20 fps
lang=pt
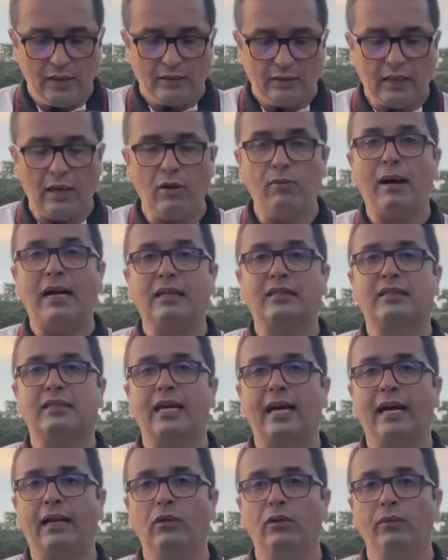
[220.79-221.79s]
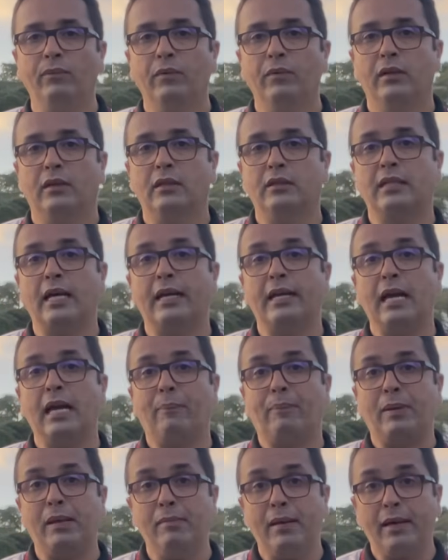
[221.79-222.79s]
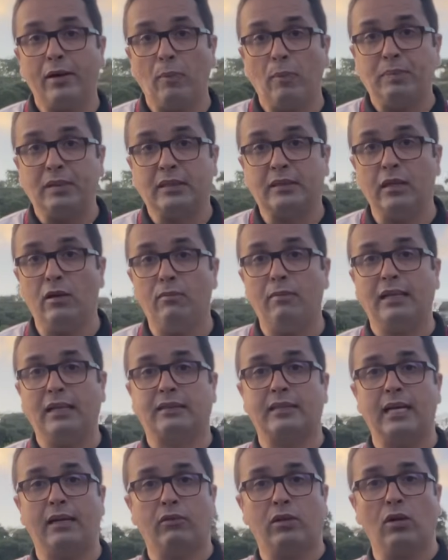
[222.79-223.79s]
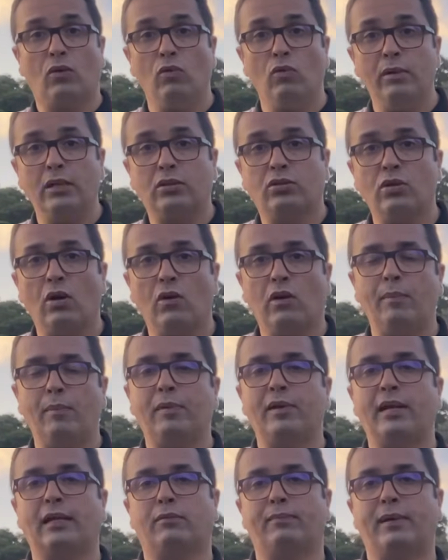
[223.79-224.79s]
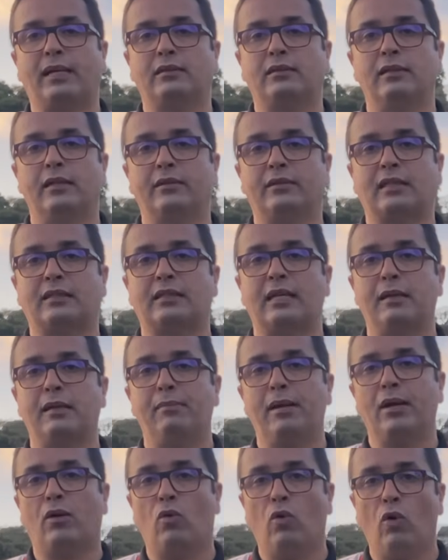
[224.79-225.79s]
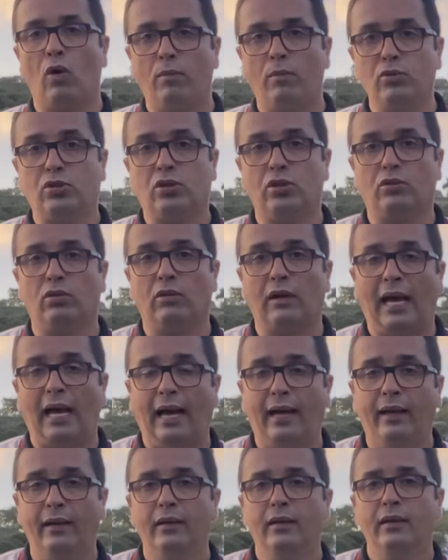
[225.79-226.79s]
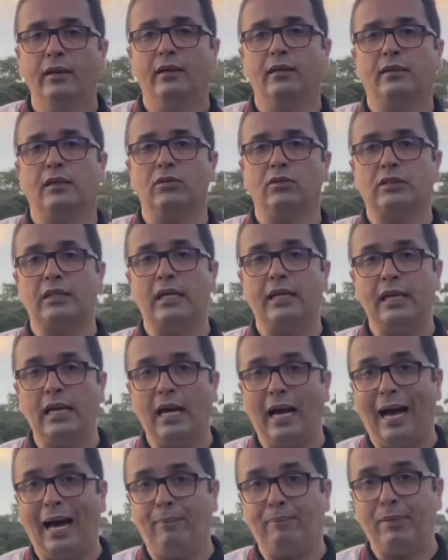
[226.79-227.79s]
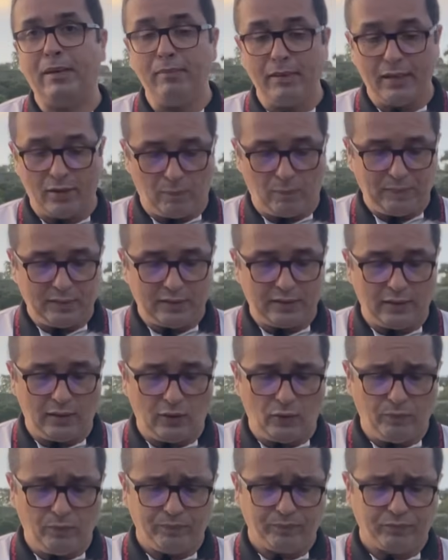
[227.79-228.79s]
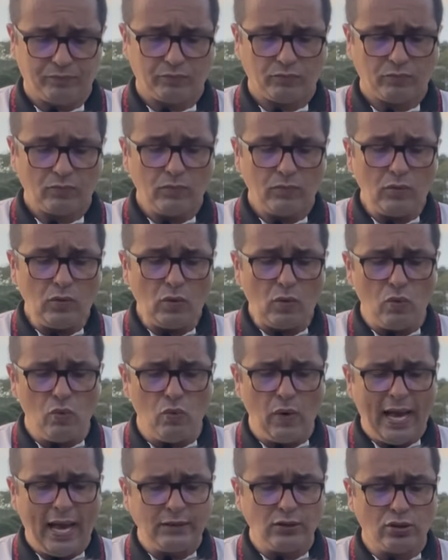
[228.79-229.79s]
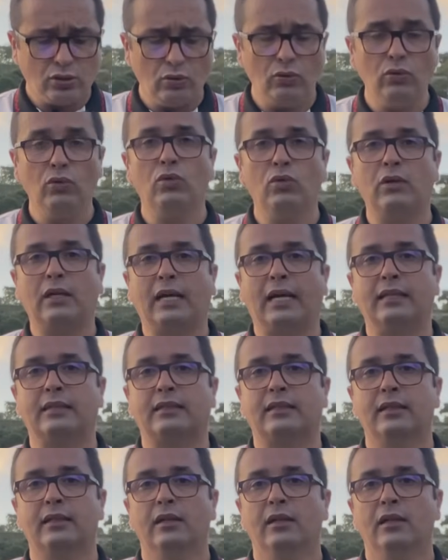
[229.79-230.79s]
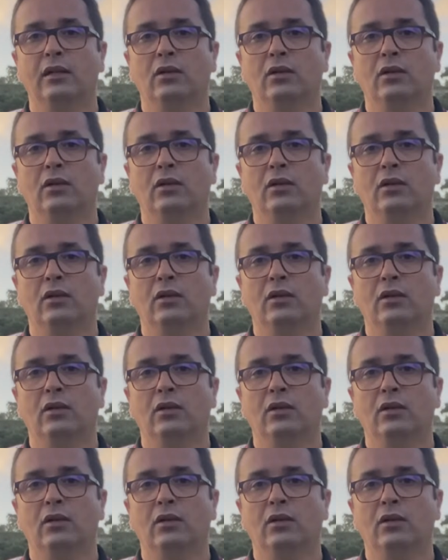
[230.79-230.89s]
Tem o Marcelo, que seria a primeira opção. Marcelo, que começou o Campeonato Brasileiro da Série B como titular, então seria a primeira opção. O Edson Lucas,